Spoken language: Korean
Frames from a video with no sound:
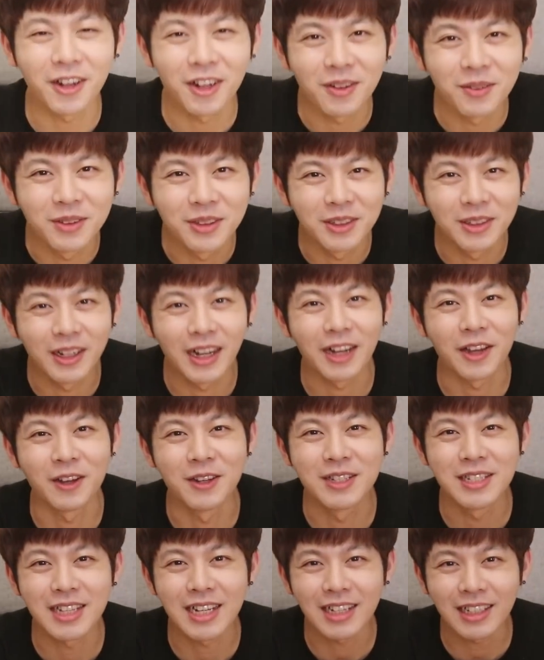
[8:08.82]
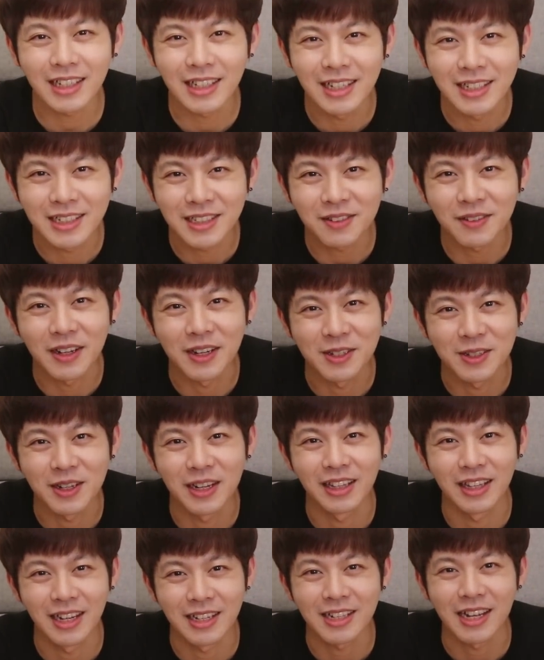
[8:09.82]
여러분들과 연상 퀴즈
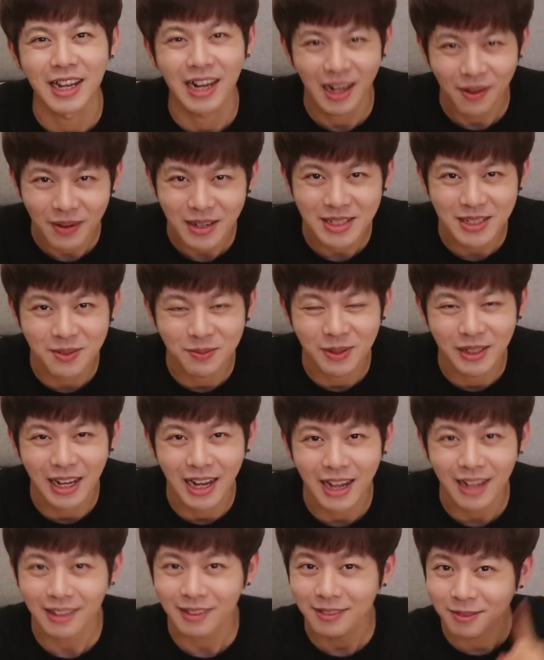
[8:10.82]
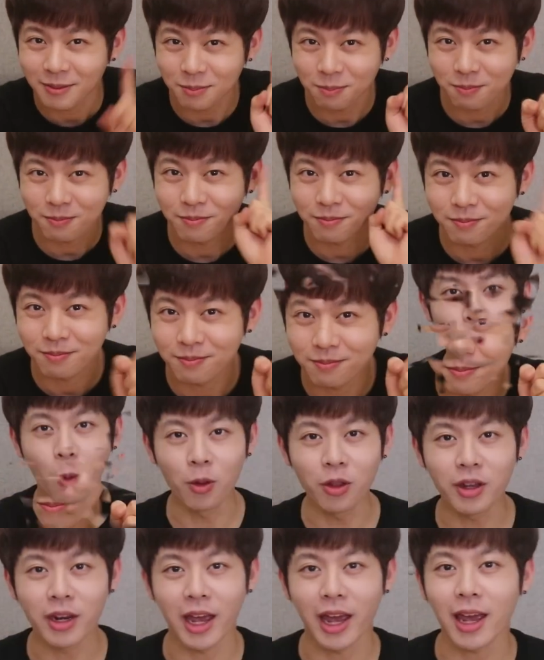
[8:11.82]
마술에 대해서 알아봤습니다.
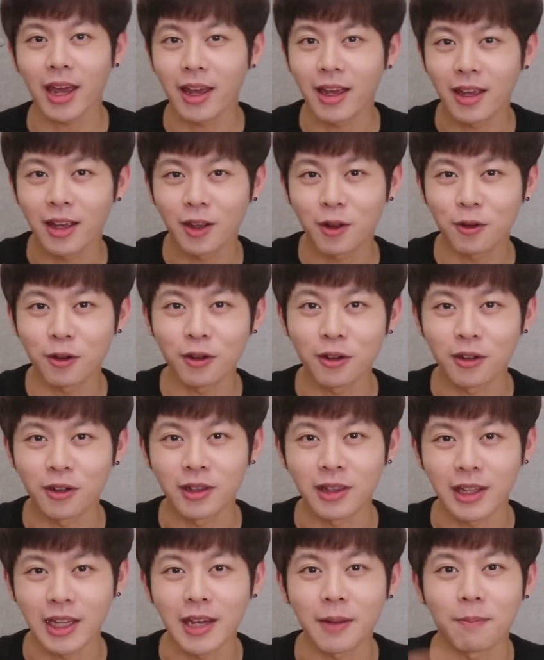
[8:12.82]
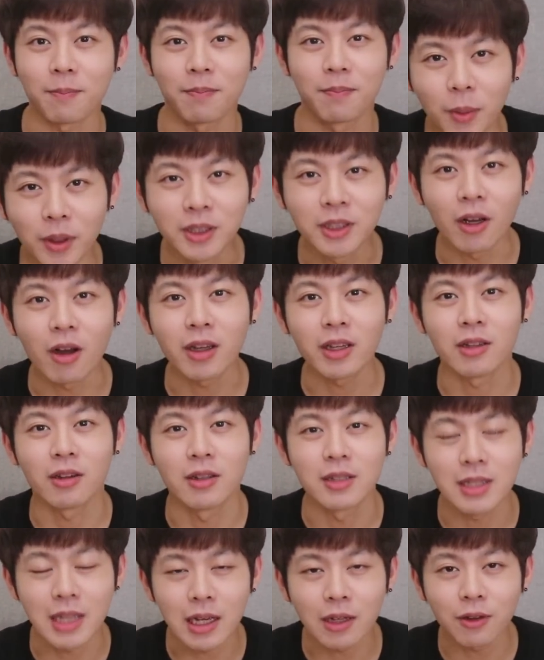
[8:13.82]
오늘의 꿀팁! 먼저 이
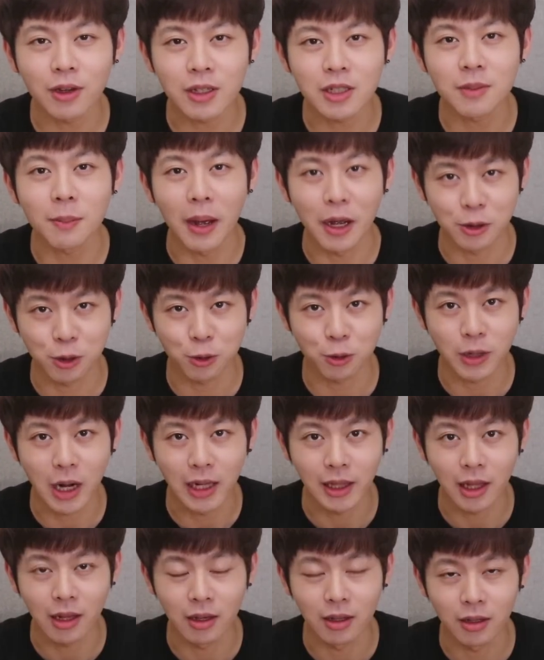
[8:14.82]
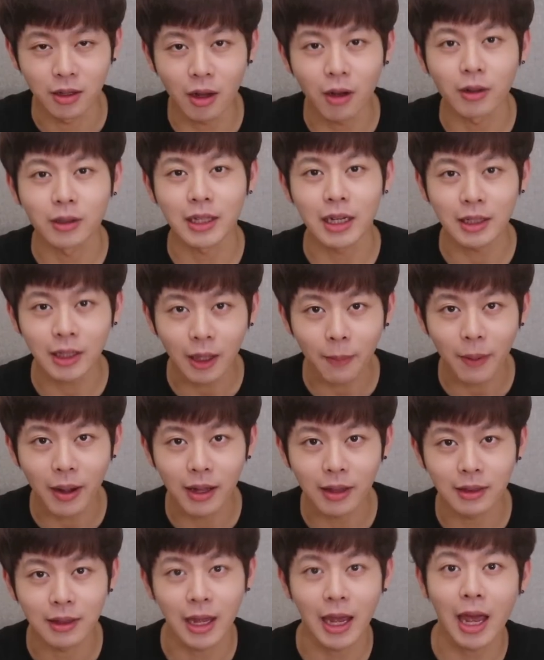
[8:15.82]
연상 퀴즈 마술을 할 때는요,
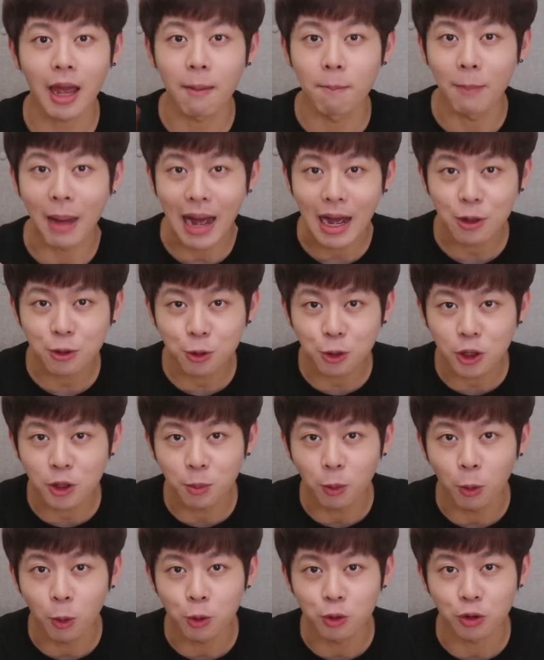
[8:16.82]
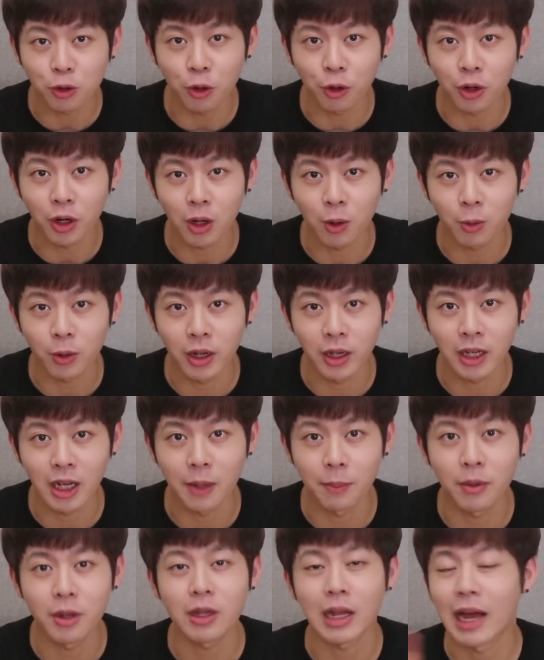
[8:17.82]
상대방한테 마술을 보여줄 거라고
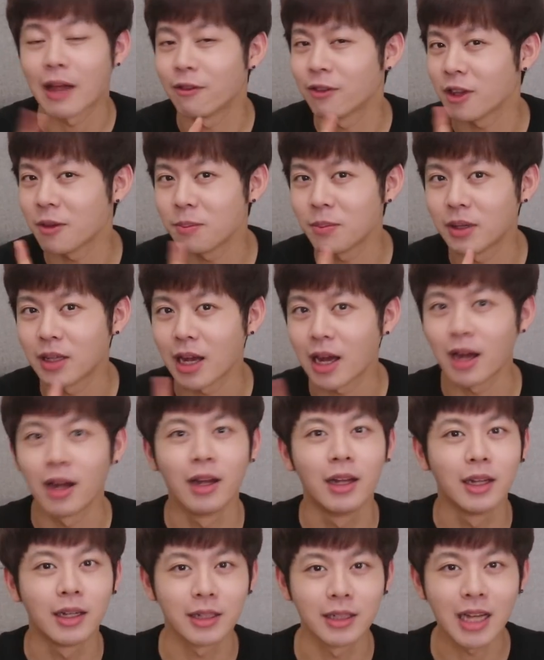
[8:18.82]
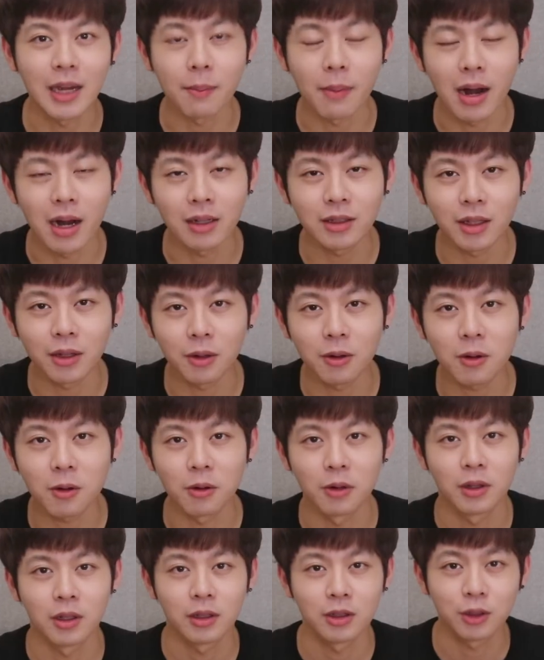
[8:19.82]
얘기하면 안 됩니다. 그냥 말 그대로